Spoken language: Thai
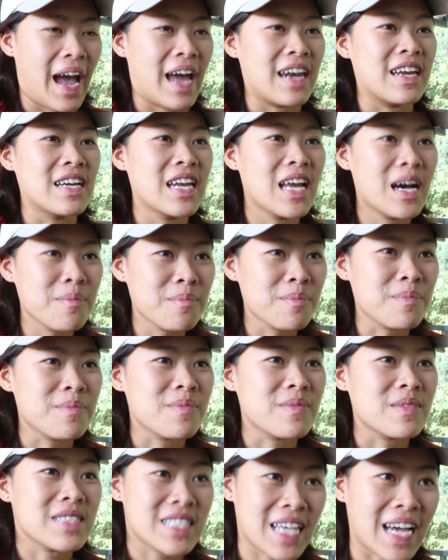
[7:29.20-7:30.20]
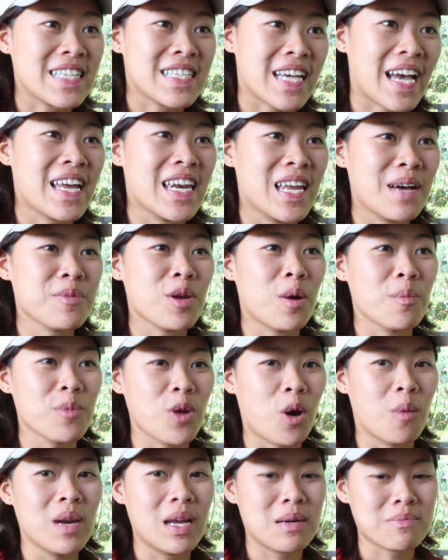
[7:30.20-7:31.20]
รือเริ่มใช่เริ่มดม
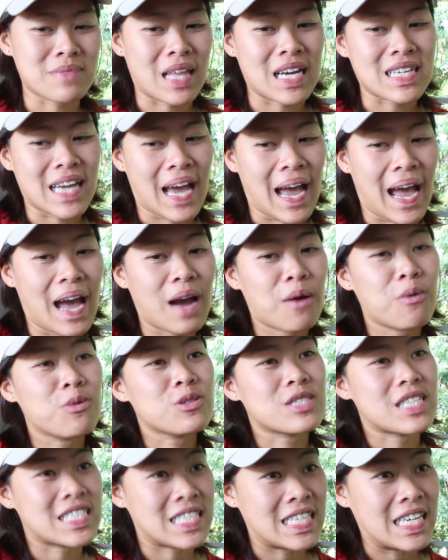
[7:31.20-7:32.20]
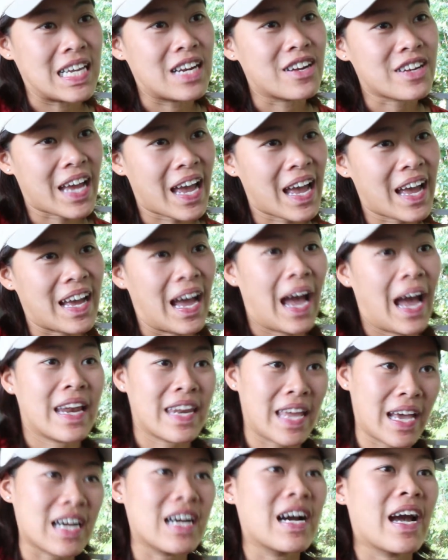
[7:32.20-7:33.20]
เริ่มตั้งท่าอัพกูจะฉี่แล้วนะอัน
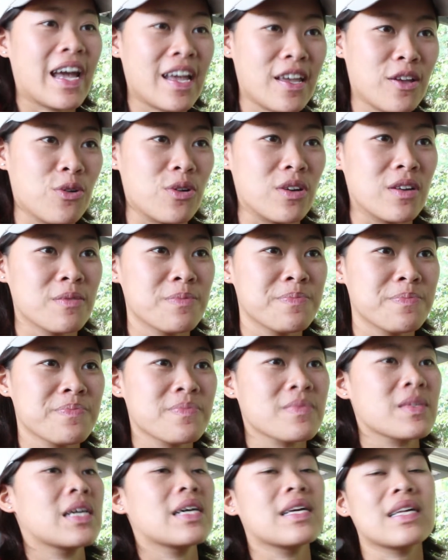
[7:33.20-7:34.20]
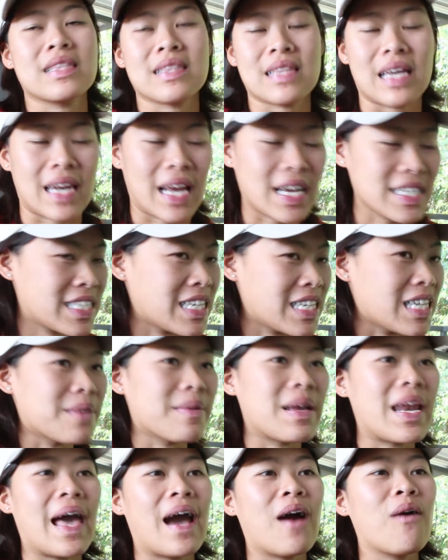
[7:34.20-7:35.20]
นี้คือให้หยุดแต่ถ้าฉี่
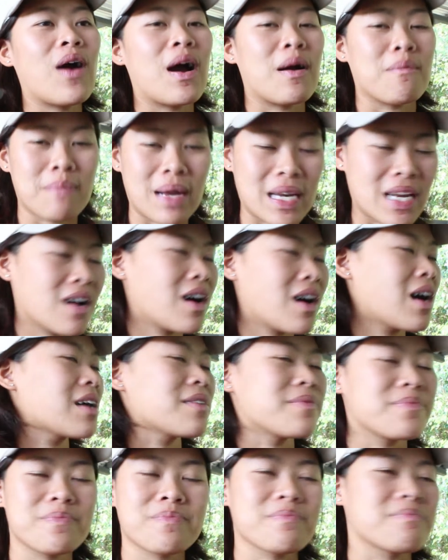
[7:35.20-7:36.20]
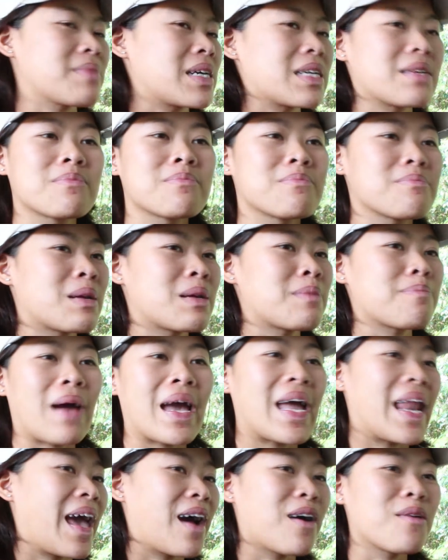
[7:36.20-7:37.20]
ไปแล้วอ่ะมันก็มันไป
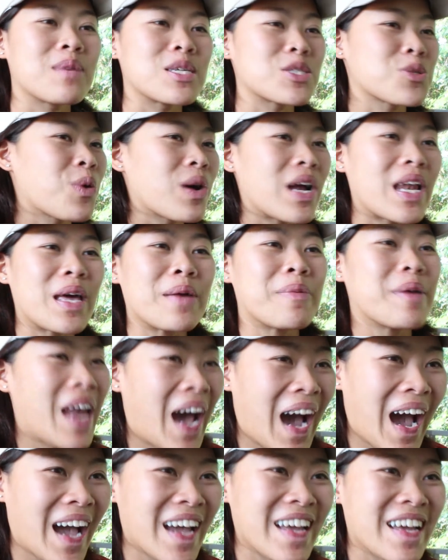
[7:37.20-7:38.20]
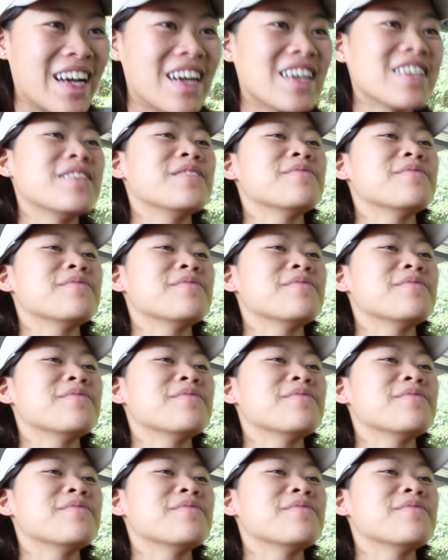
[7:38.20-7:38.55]
แล้วมันช่วยอะไรไม่ได้อ่ะ